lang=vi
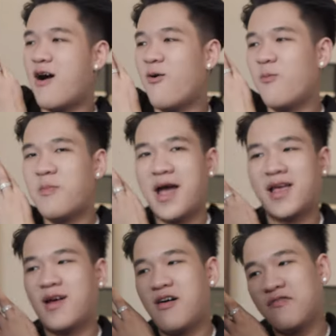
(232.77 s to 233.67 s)
oh my
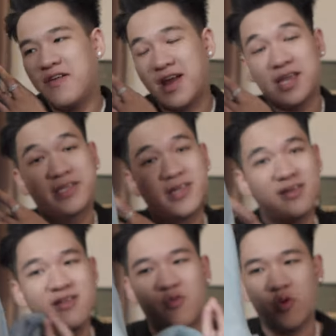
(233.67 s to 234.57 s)
god về cái chất
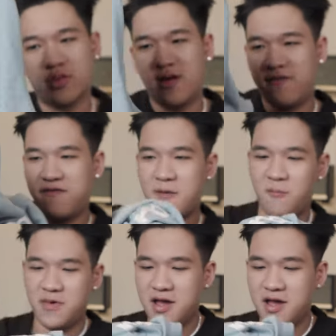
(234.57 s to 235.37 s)
lượng của sản phẩm